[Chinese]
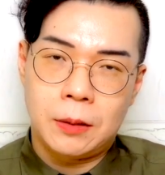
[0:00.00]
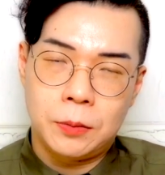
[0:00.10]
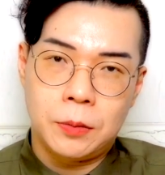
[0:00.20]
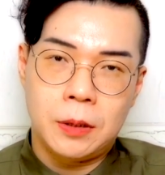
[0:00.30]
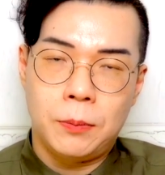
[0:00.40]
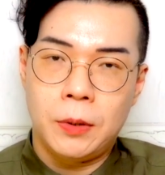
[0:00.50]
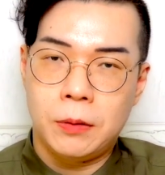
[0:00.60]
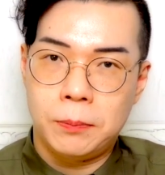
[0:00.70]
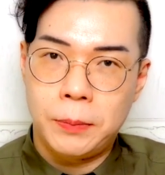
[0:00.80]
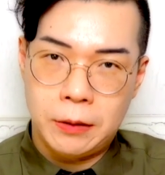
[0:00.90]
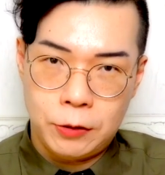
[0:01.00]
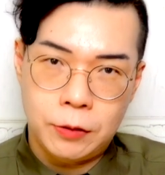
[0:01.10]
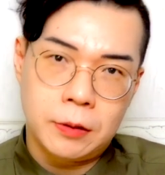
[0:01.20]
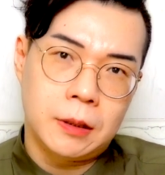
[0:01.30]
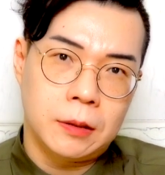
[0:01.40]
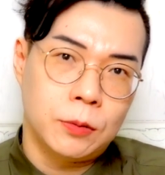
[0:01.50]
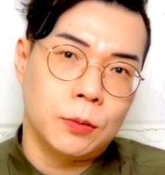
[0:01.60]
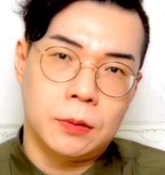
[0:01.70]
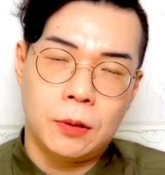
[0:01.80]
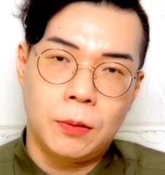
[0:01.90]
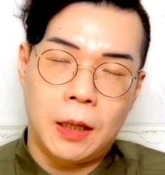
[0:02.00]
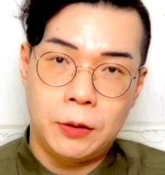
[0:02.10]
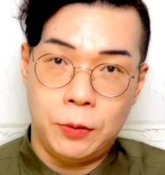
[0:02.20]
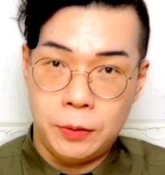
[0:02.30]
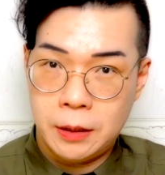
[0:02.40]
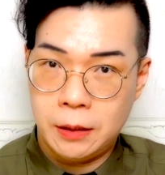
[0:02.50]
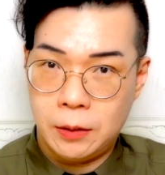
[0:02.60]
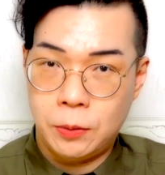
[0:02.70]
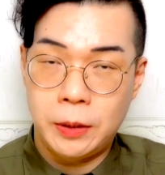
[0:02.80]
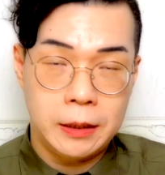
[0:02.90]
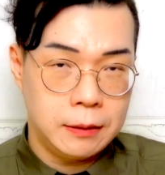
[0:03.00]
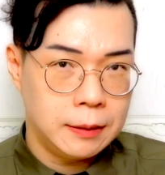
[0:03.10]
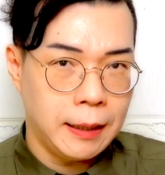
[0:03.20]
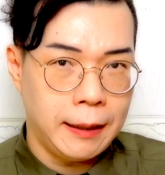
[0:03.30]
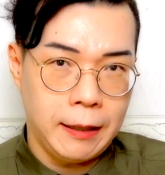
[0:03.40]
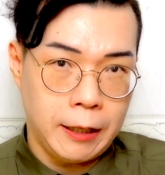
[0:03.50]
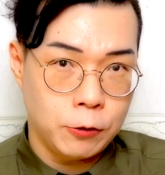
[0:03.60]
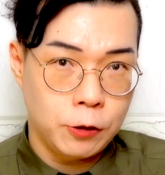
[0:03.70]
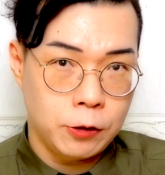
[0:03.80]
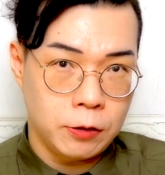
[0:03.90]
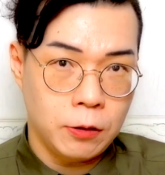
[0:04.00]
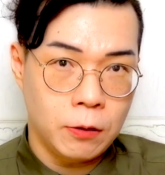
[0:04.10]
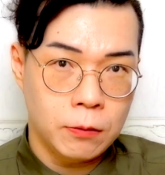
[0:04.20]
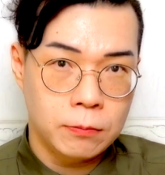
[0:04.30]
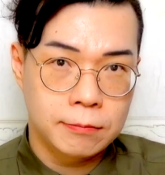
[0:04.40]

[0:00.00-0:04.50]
那如果你没有辨识清楚的话，有可能会人财两失哦。